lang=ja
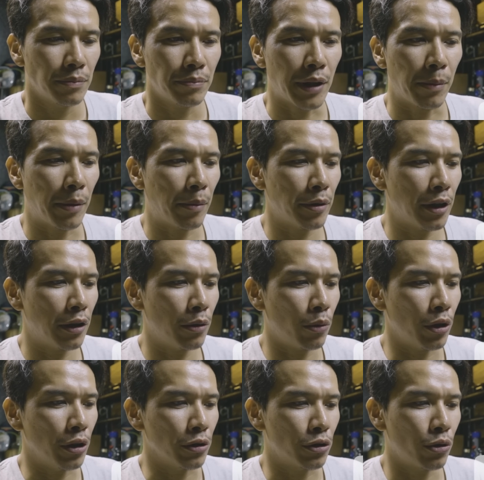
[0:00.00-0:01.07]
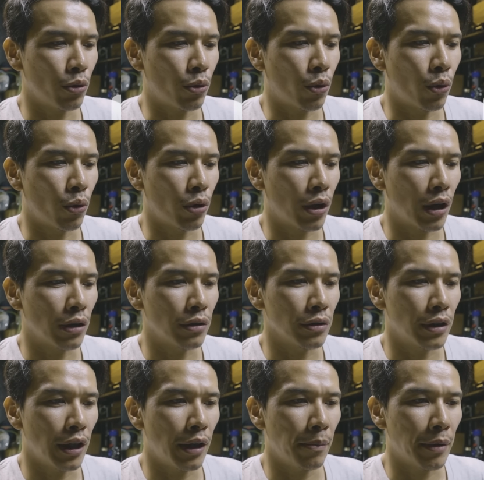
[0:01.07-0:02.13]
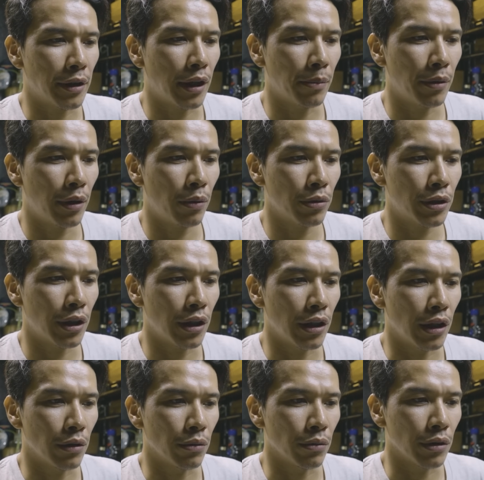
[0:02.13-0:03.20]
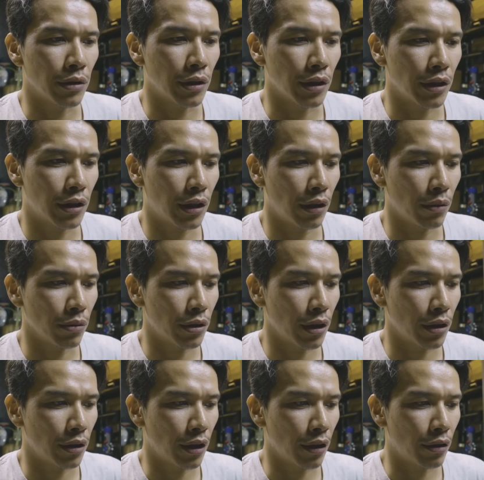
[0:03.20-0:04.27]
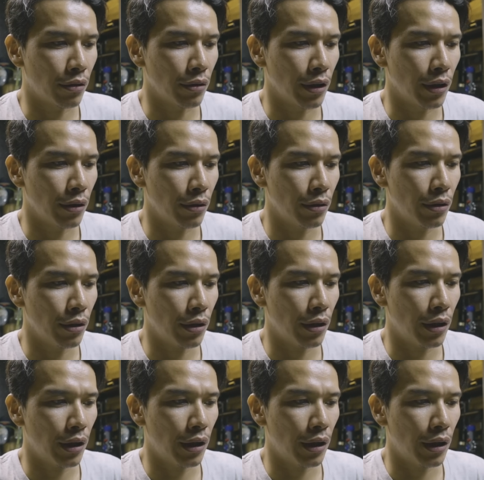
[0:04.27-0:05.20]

まあ、今まで通りの超広角で、まあ、手ブレ補正などをですね、しっかり抑えてくれる、